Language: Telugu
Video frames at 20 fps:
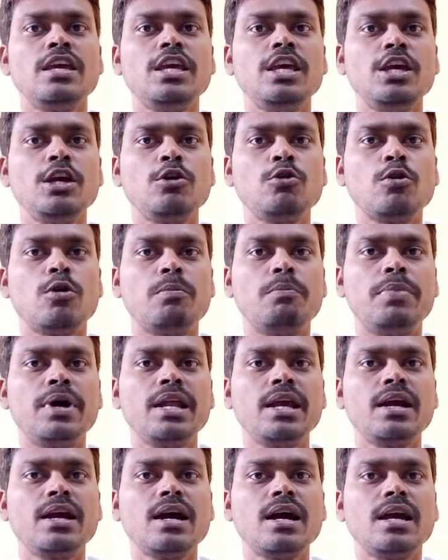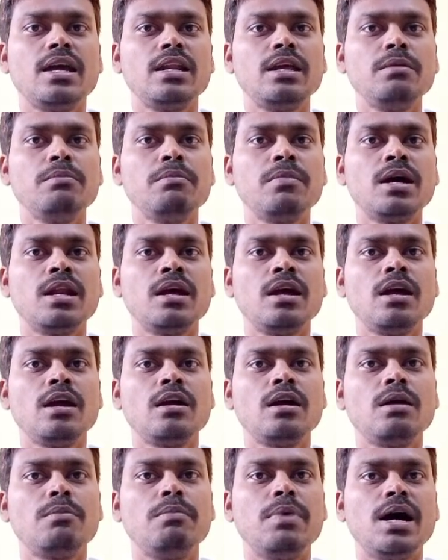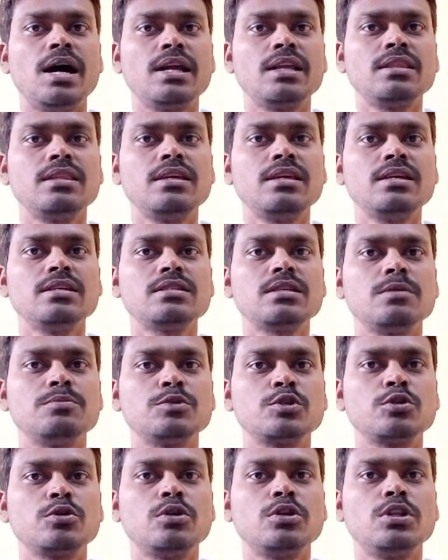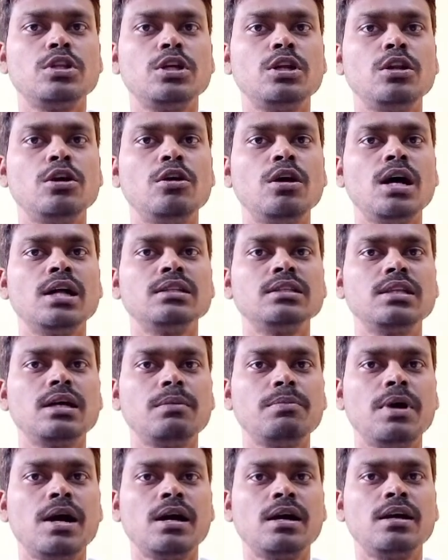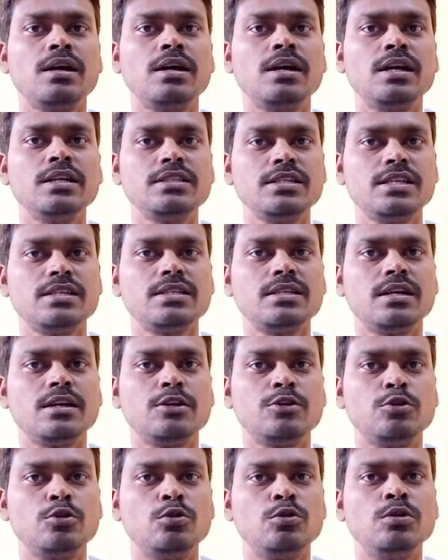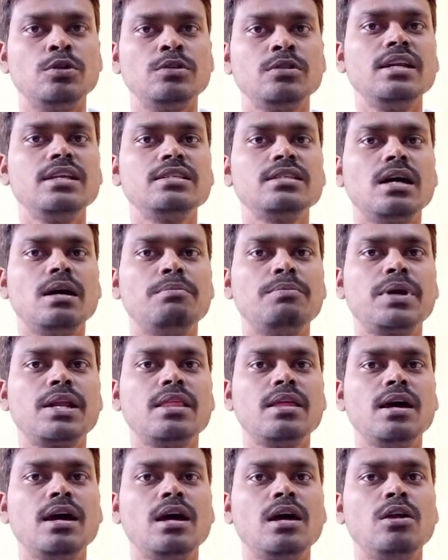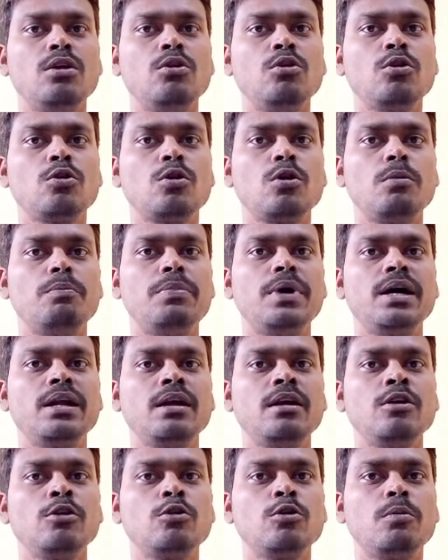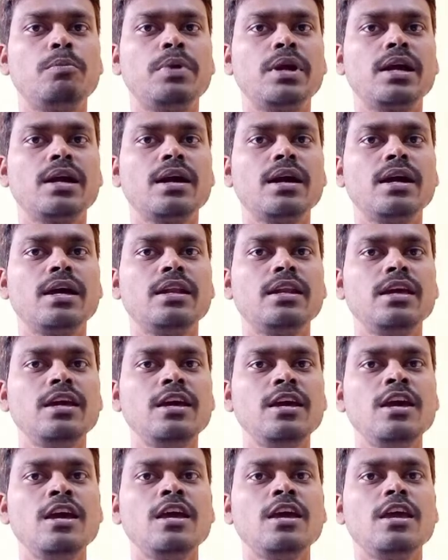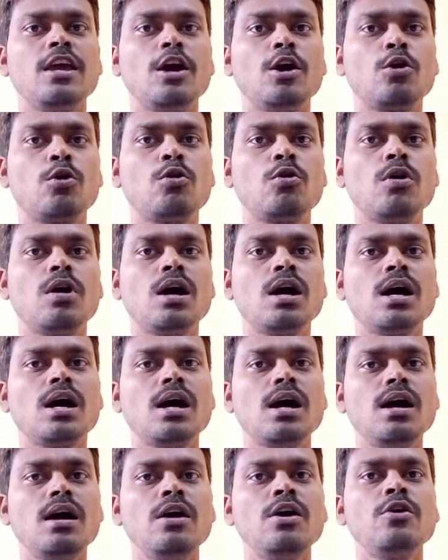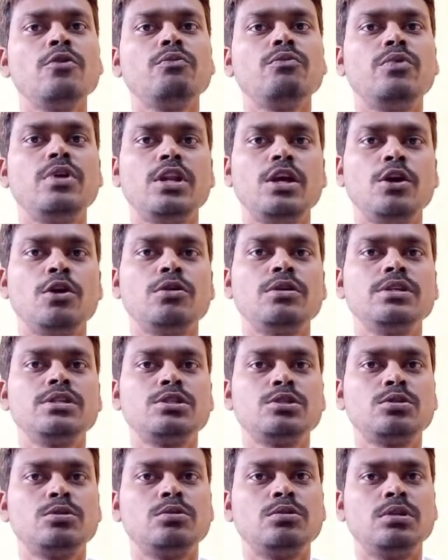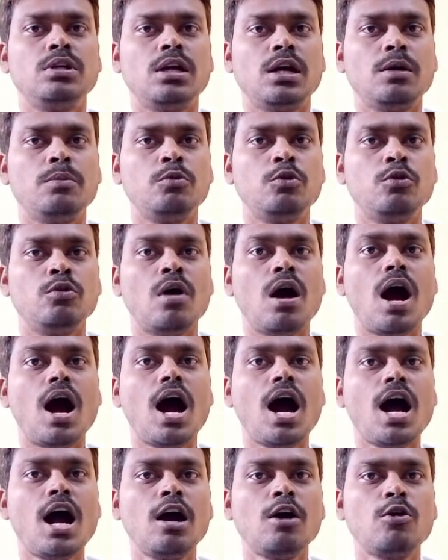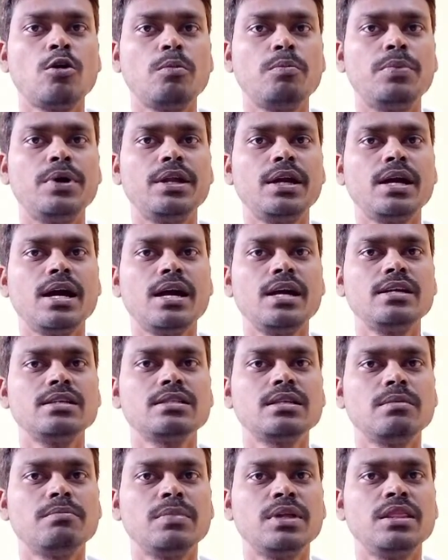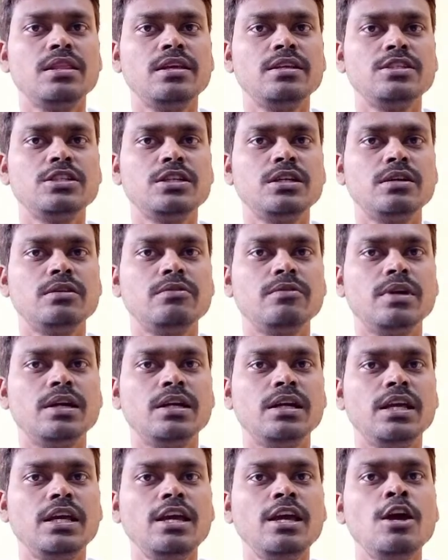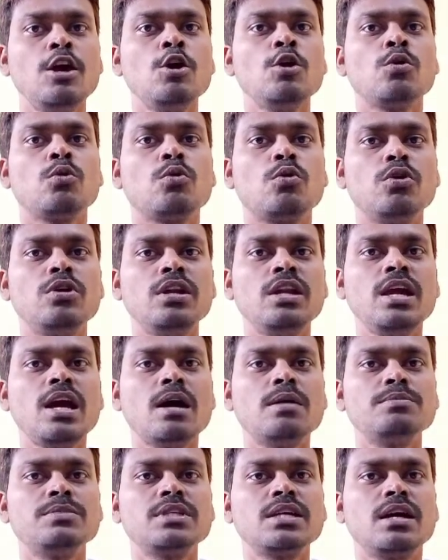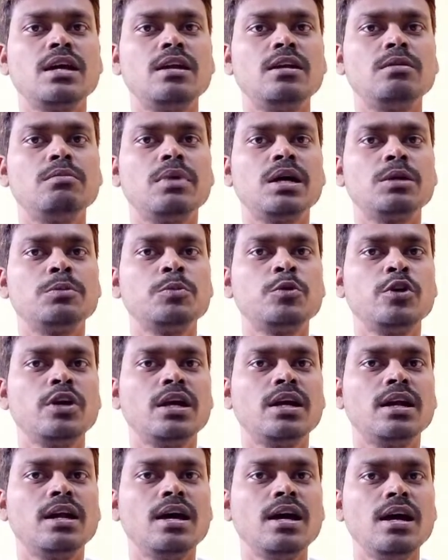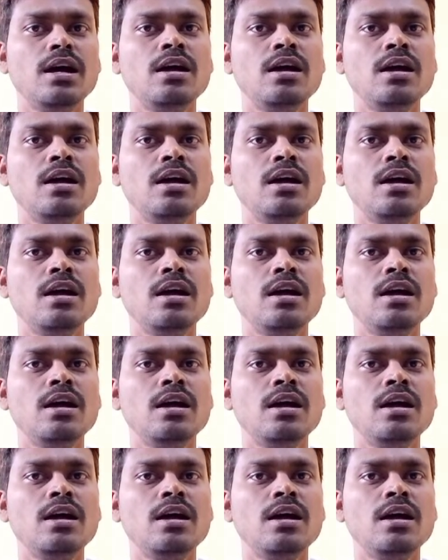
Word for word: ఈ కొబ్బరికాయని మన యొక్క భారతీయ సంస్కృతిలో అంతర్భాగంగా చేశారు అన్ని సాంప్రదాయాల్లో కొబ్బరి కొబ్బరికాయని ఎక్కువగా వినియోగిస్తూ ఉంటాము ఆ కొబ్బరికాయకి సంబంధించినటువంటి కొన్ని అంశాలను మనము ఇక్కడ